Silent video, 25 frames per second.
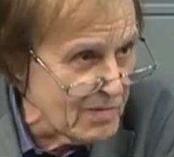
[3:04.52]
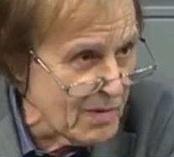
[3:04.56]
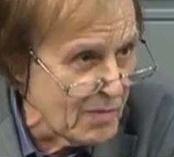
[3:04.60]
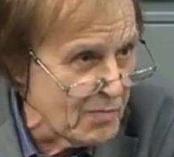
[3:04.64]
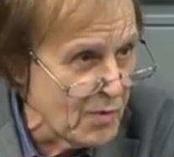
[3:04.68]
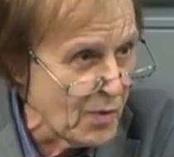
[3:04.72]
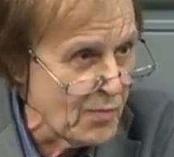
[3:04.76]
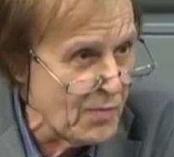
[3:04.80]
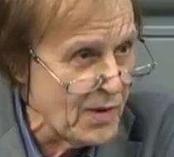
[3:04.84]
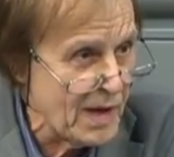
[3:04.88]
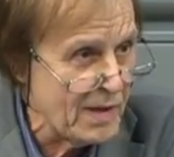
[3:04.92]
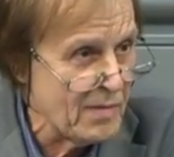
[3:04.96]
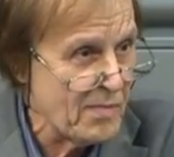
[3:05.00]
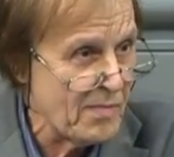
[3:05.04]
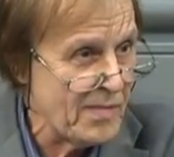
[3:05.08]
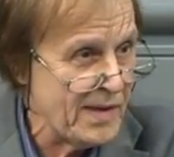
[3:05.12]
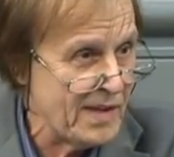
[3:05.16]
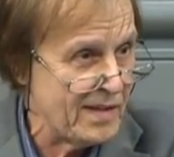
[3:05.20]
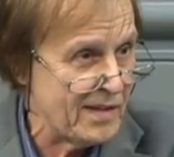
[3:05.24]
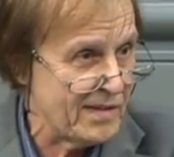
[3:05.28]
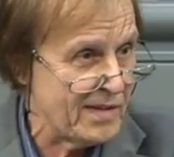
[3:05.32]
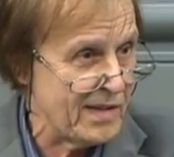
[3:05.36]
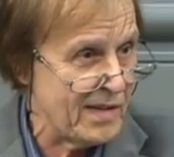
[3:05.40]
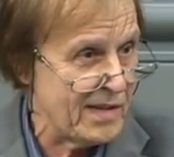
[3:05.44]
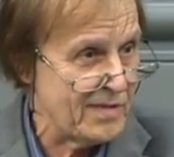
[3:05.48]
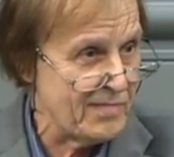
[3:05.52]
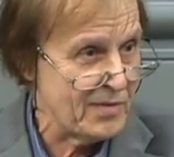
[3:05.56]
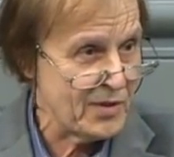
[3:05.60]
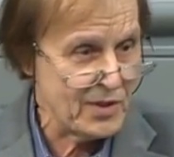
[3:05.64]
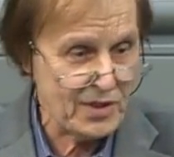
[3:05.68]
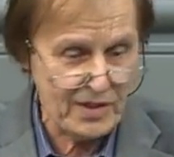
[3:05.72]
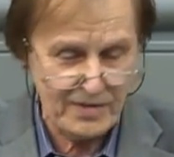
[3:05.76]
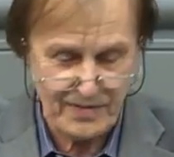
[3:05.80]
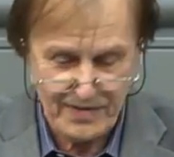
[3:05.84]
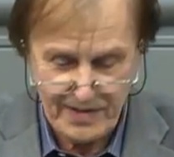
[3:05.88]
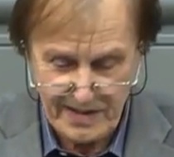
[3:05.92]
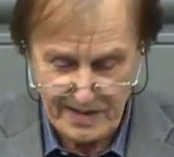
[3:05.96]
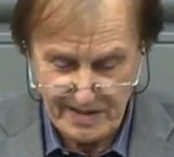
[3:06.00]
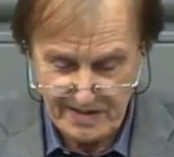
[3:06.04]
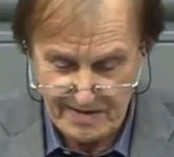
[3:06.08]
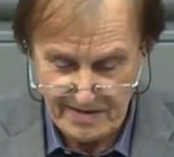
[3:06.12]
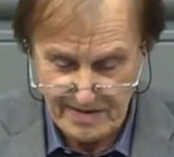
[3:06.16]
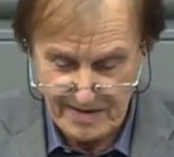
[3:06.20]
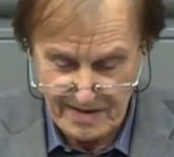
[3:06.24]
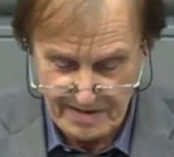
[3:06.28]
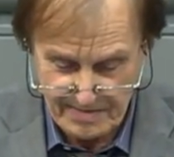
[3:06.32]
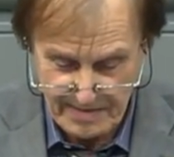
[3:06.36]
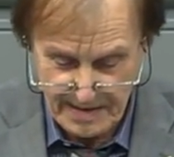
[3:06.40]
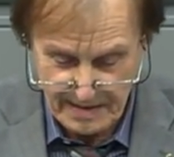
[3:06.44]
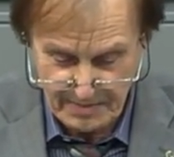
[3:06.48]
immer Probleme mit, das als
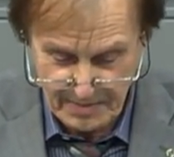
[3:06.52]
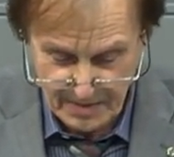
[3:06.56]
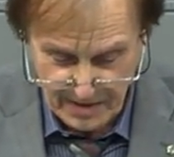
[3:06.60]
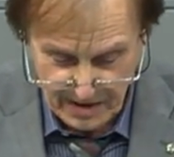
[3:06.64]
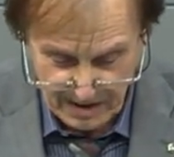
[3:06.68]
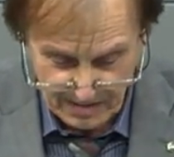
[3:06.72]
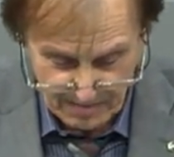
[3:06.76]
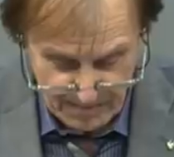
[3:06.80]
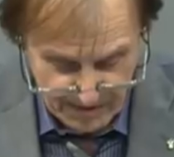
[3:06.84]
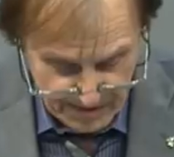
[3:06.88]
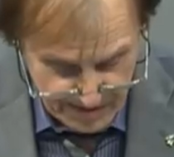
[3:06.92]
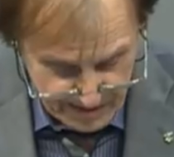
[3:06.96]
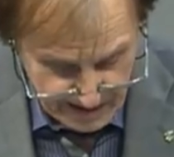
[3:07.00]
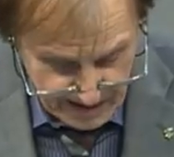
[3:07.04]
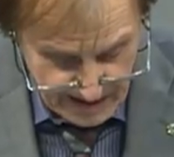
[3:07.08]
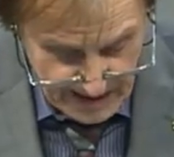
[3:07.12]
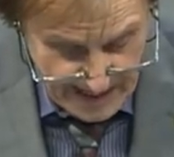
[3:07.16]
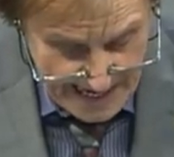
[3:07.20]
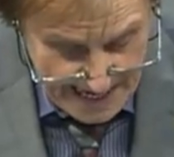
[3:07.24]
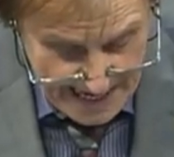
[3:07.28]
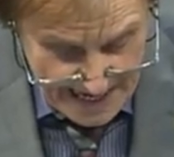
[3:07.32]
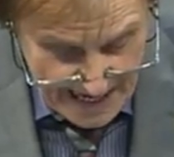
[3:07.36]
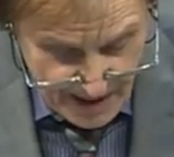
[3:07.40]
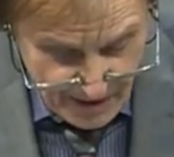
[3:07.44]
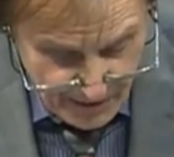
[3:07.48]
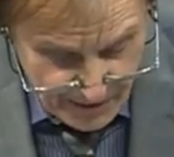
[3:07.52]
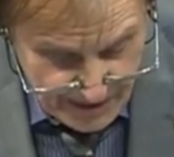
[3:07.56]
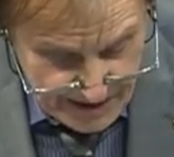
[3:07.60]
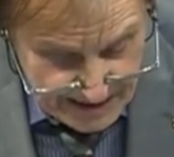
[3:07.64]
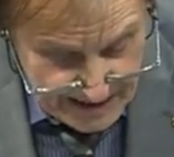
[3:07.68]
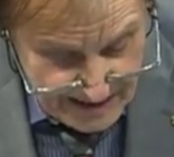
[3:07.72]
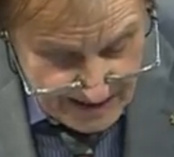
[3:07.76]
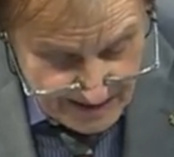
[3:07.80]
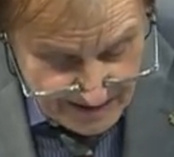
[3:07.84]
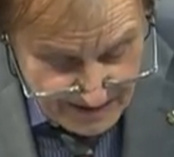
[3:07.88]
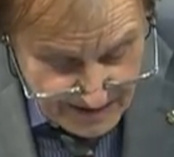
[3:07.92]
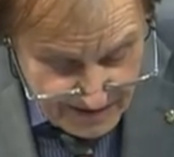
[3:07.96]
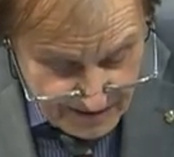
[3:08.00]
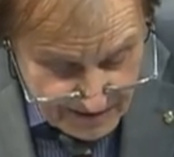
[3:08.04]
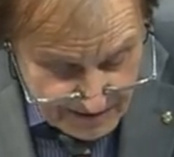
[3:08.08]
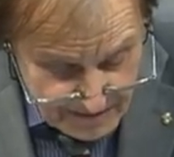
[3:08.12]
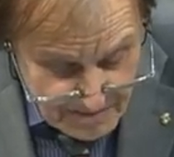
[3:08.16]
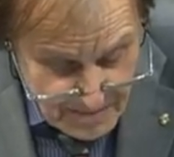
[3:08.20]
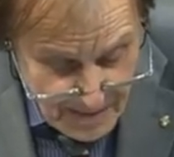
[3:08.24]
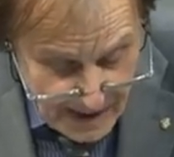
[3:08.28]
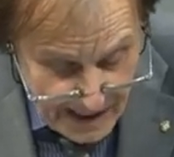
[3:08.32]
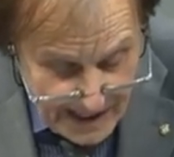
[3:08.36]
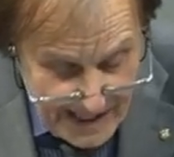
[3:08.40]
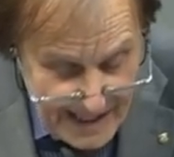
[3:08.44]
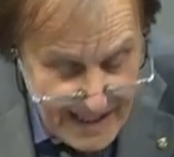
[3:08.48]
wirtschaftlichen Zweckbetrieb zu sehen. Und hier in
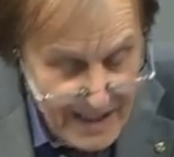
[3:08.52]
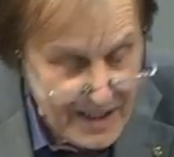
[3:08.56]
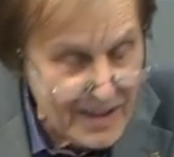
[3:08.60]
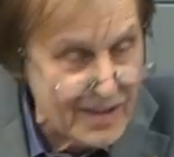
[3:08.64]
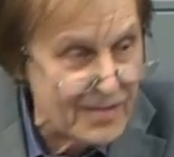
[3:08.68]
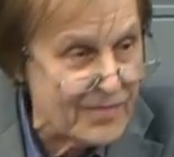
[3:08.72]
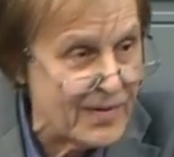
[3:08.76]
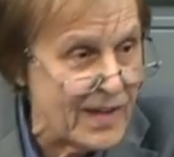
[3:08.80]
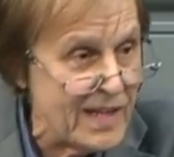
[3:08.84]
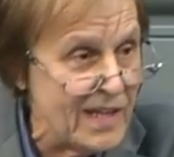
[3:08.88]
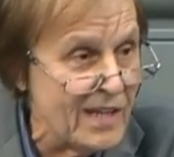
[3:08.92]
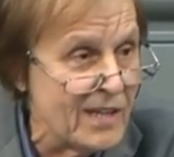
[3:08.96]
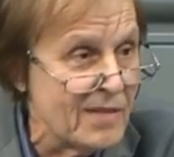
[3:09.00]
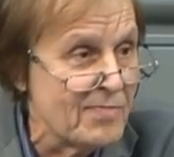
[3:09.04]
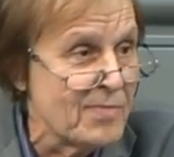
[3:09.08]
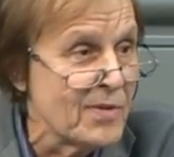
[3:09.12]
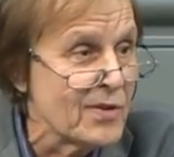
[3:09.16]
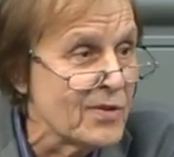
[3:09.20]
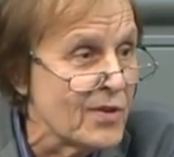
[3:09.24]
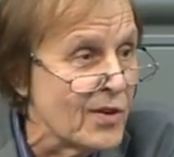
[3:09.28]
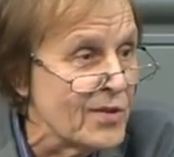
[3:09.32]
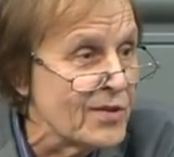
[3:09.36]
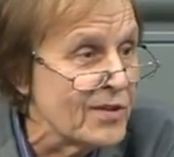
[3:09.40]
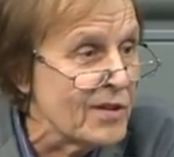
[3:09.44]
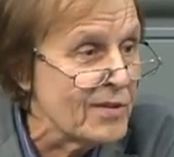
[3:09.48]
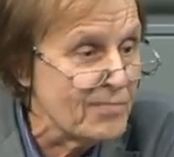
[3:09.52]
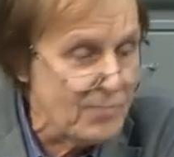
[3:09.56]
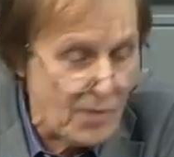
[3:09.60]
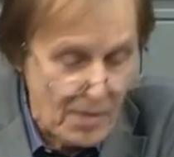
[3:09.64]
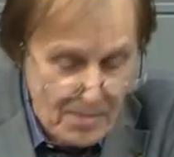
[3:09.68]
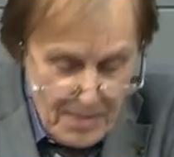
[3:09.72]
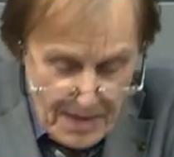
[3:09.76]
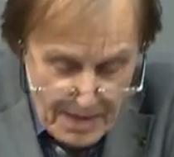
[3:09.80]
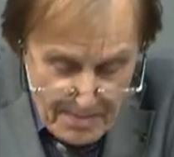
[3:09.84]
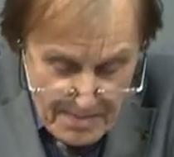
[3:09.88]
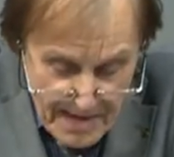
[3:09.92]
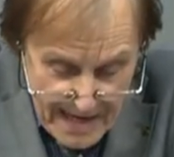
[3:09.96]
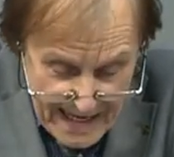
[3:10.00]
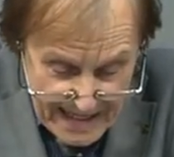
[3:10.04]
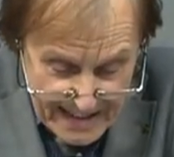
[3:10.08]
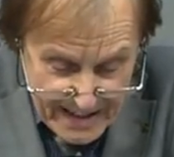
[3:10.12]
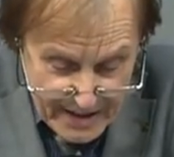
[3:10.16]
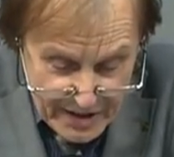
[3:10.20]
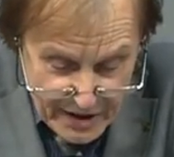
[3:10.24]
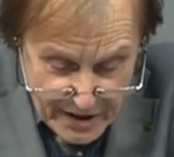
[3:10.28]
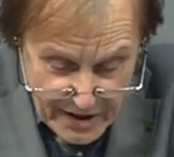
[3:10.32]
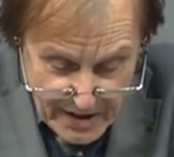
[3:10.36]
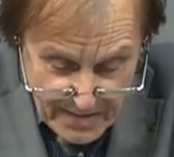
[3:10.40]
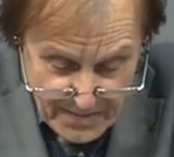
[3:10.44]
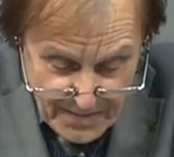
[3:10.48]
diesem Bereich finde ich es besonders
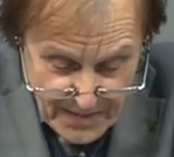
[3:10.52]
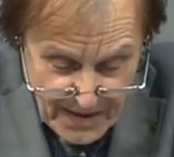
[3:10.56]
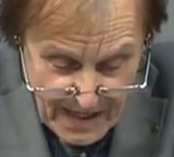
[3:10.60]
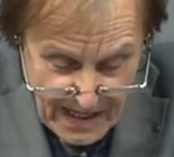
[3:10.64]
problematisch.